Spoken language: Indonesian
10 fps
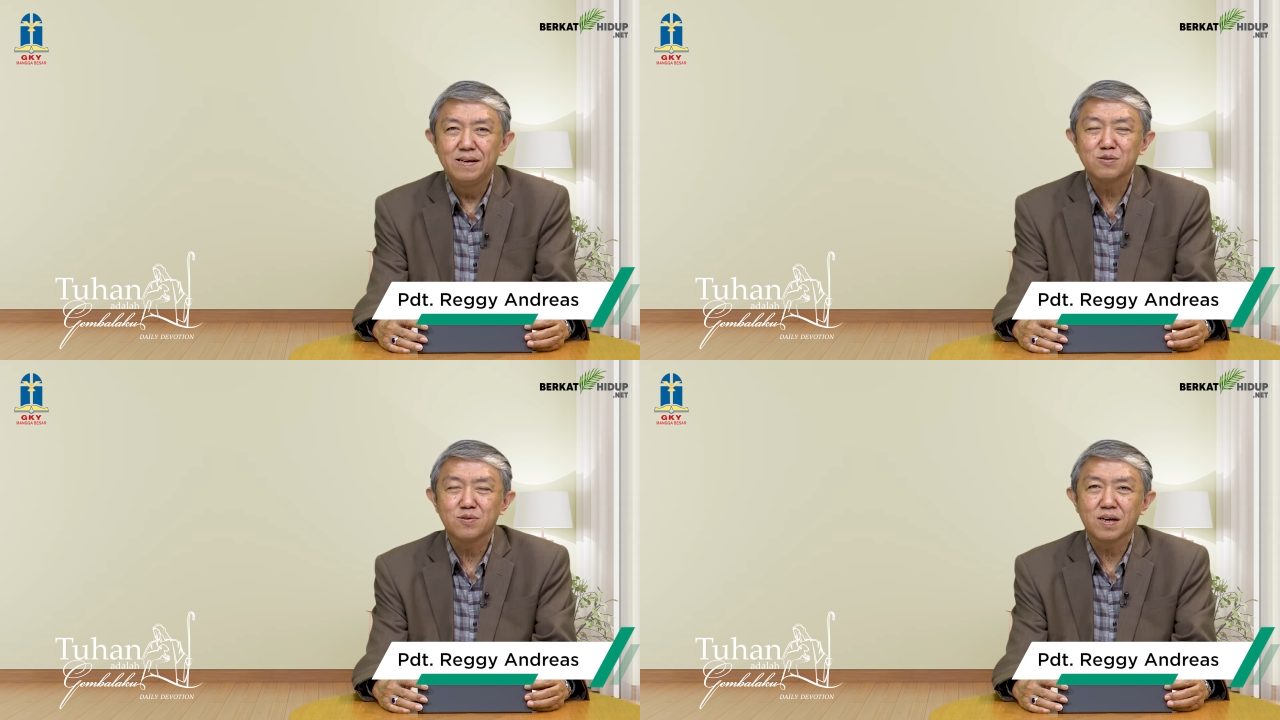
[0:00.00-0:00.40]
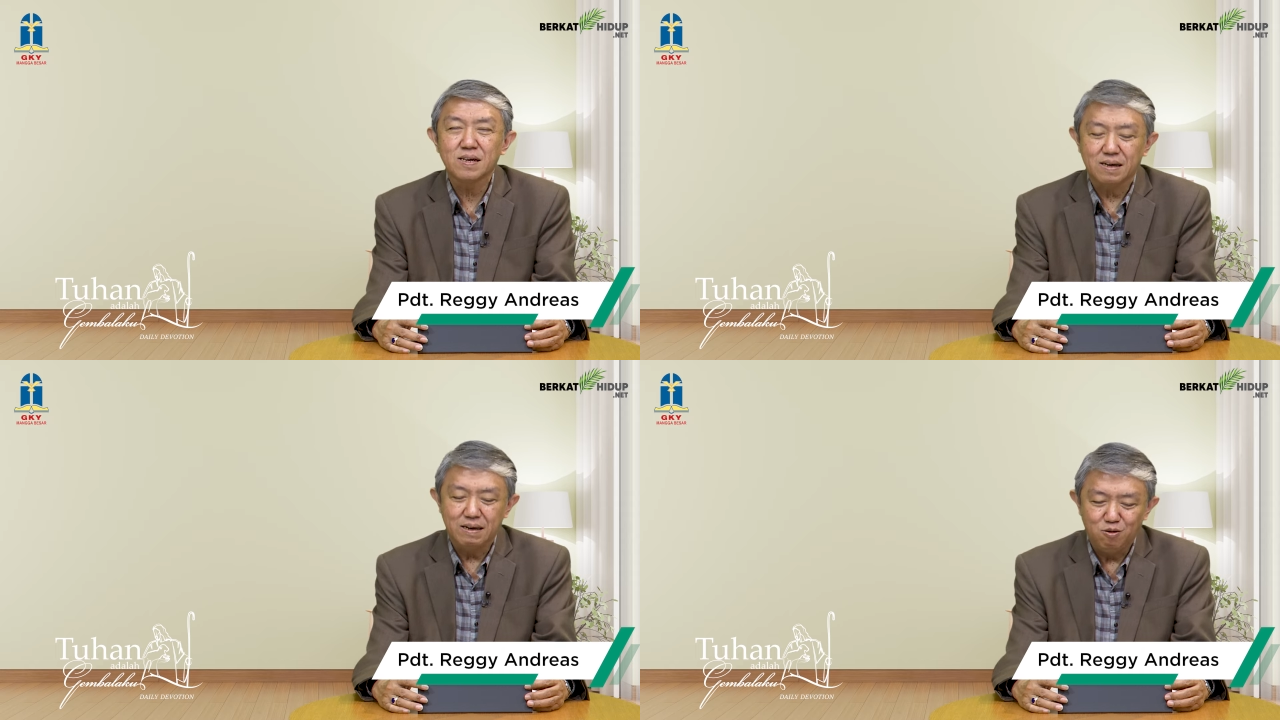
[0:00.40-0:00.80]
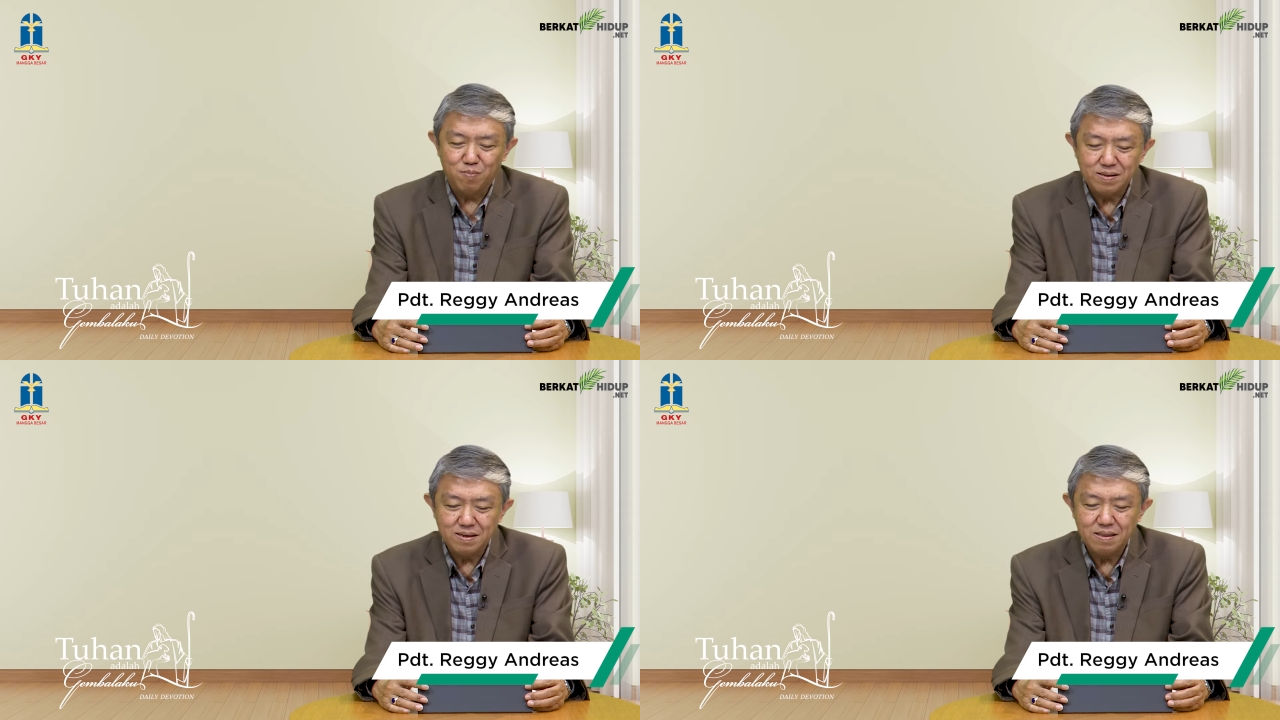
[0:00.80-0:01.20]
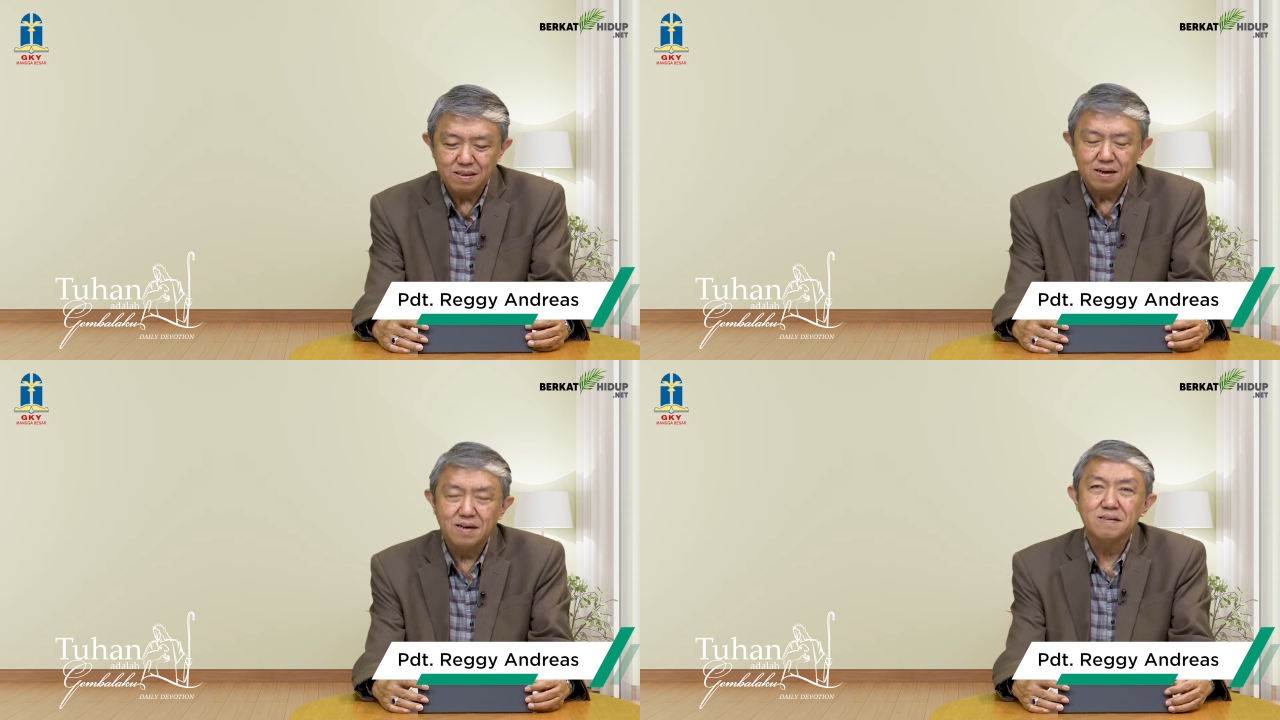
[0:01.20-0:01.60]
Saudara, kehidupan
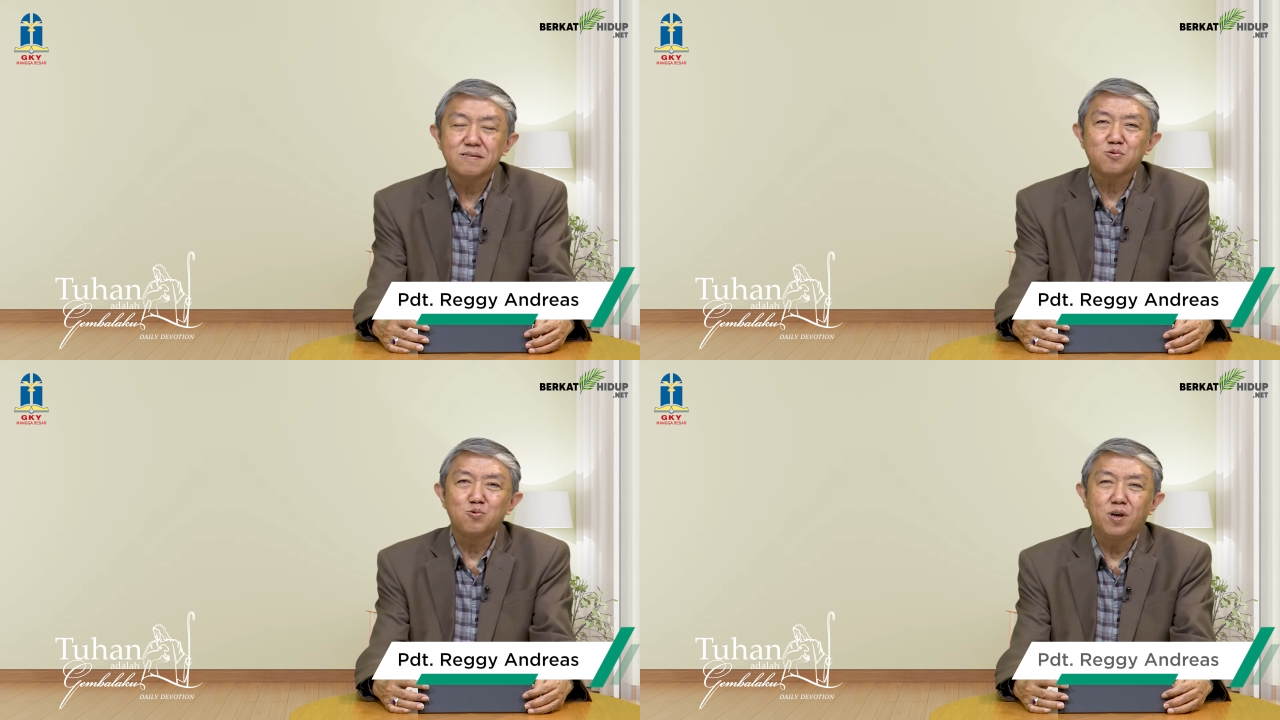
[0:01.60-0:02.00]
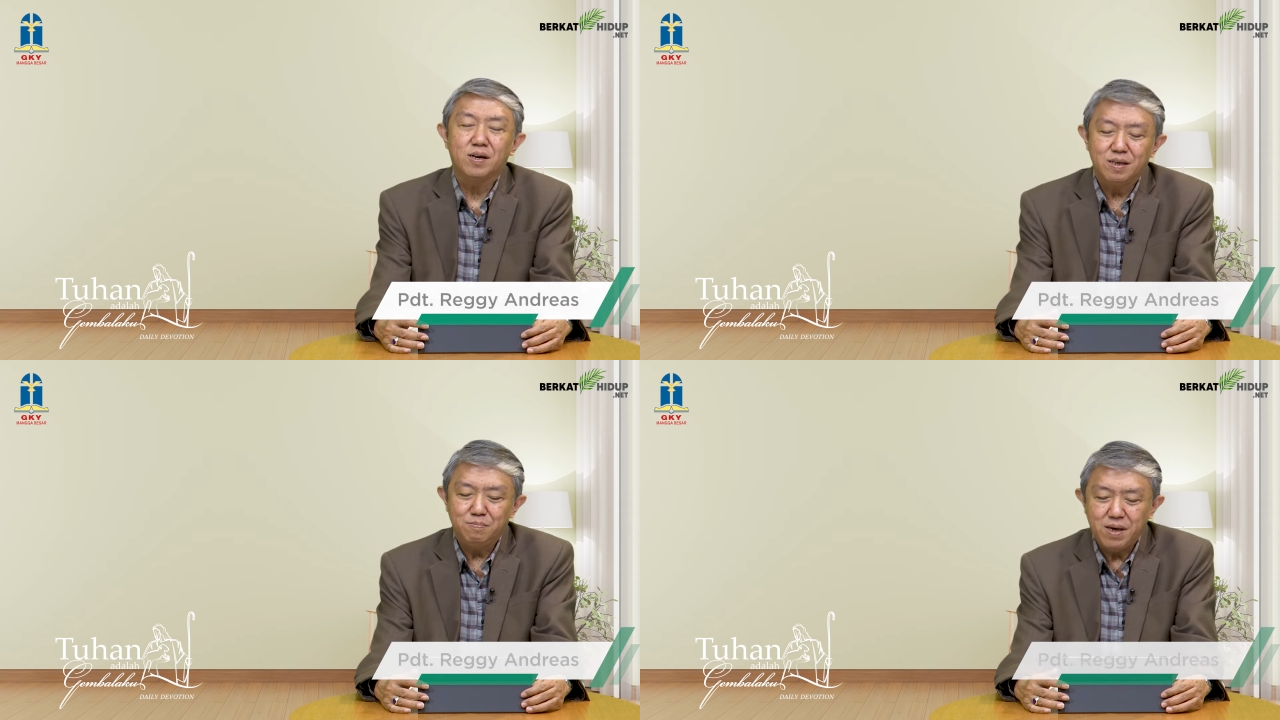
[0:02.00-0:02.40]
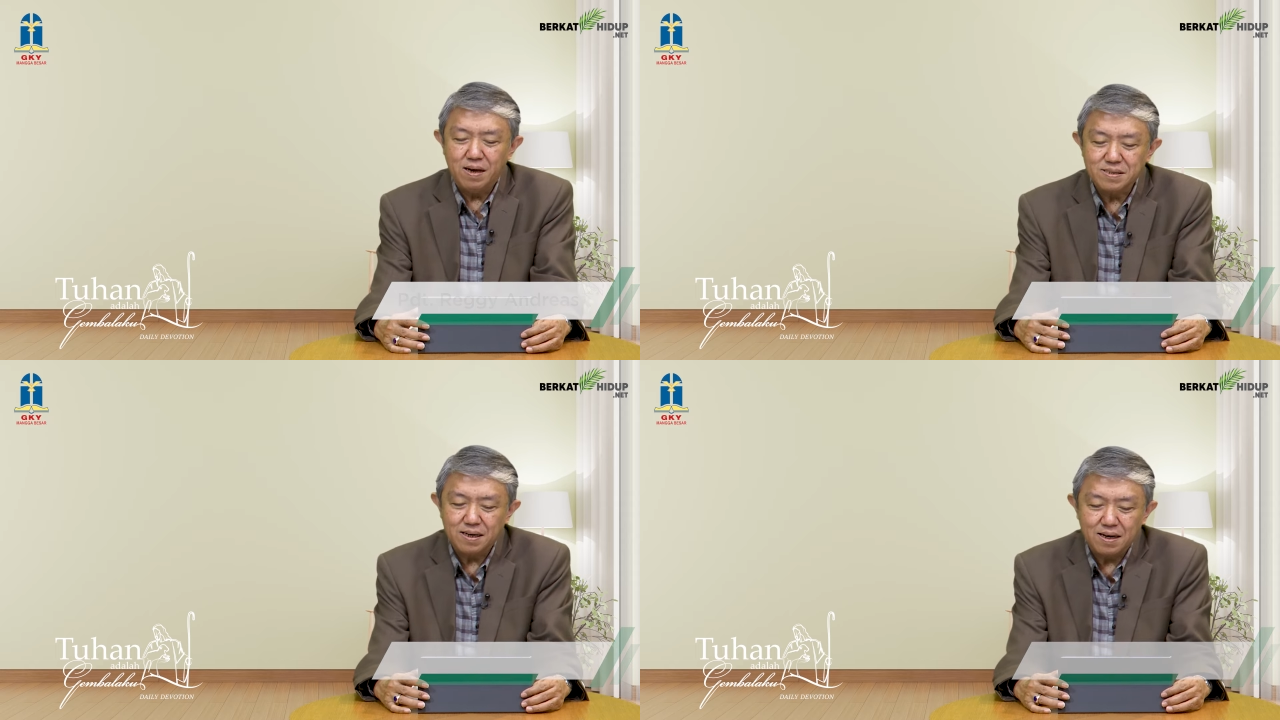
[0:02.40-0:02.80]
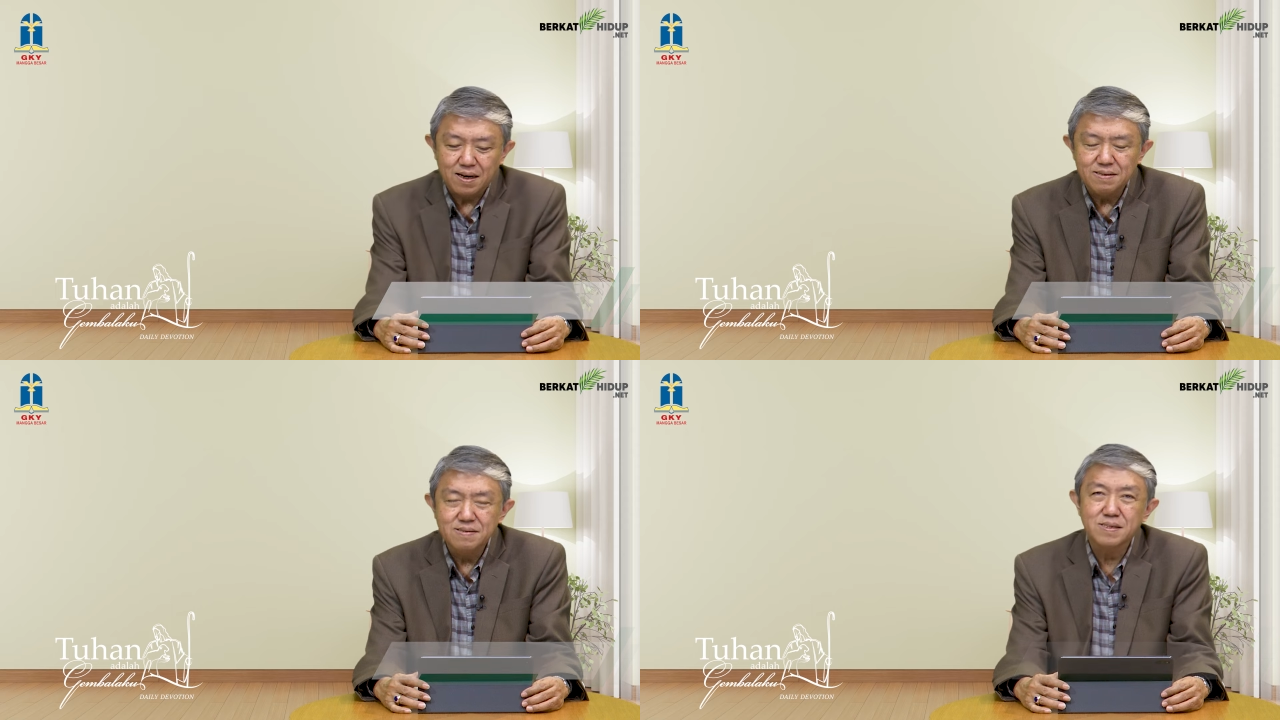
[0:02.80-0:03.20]
kita sudah
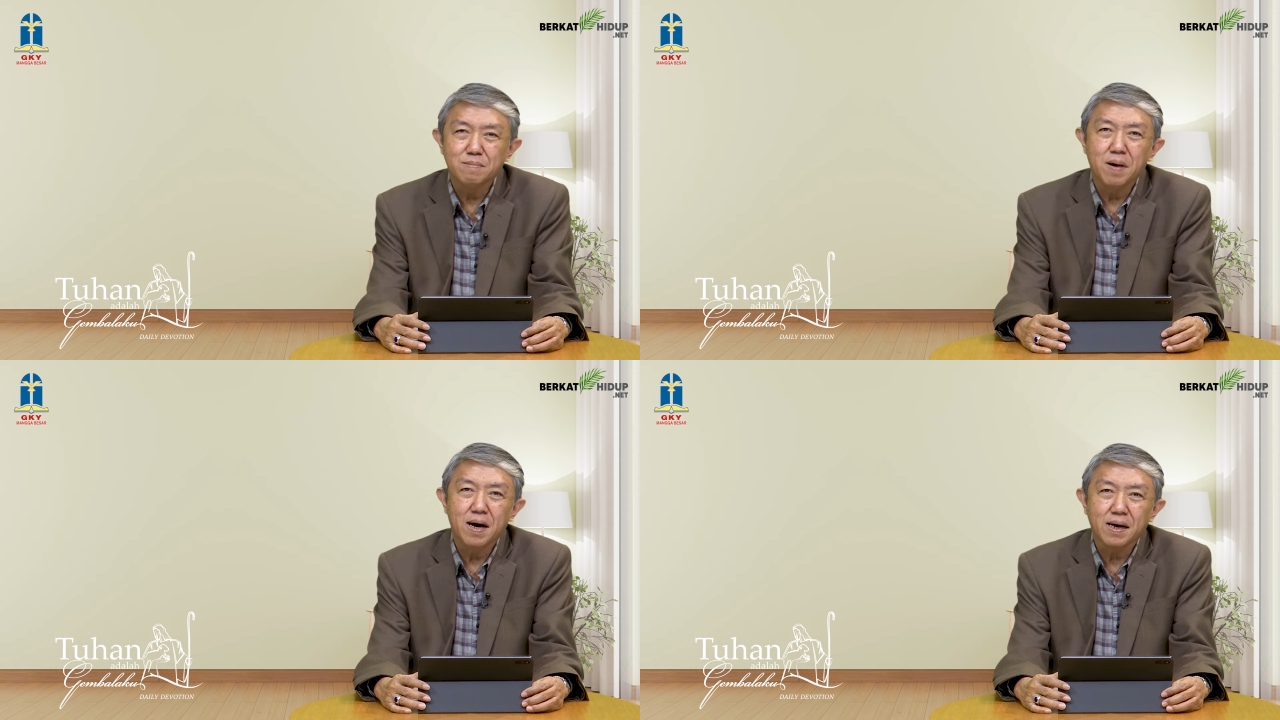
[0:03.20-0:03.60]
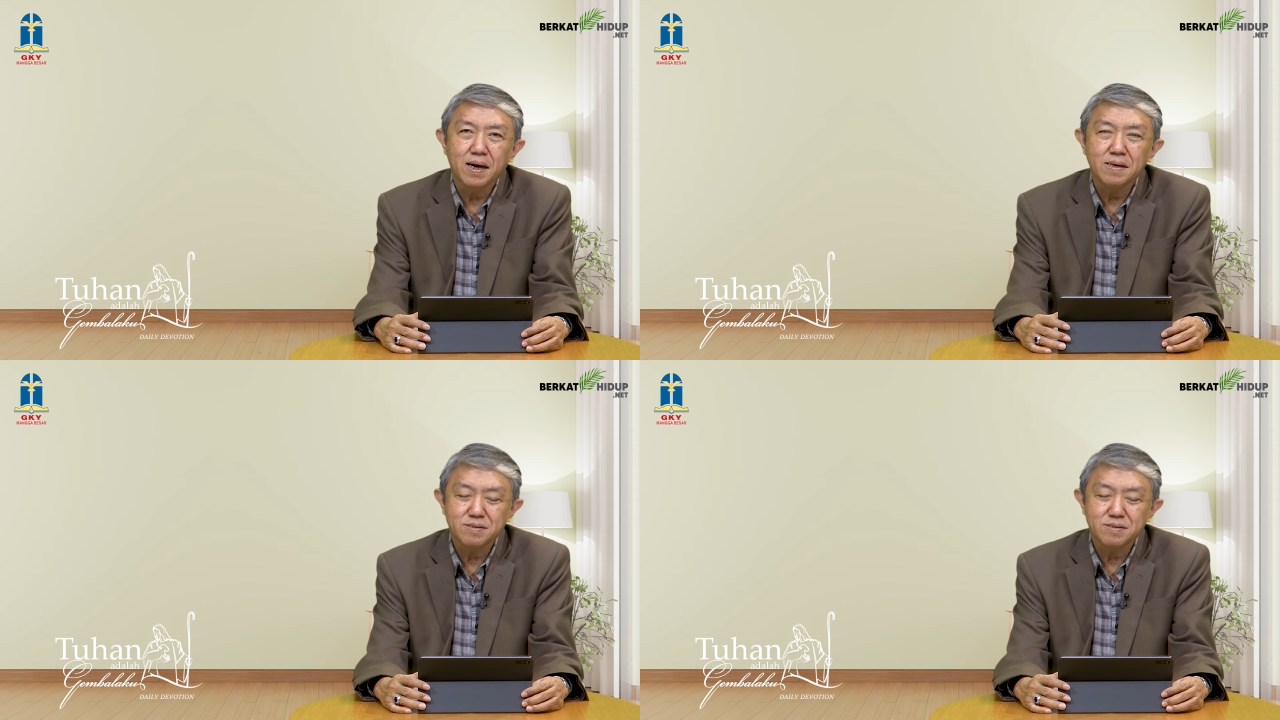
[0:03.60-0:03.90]
dibiasakan sebagai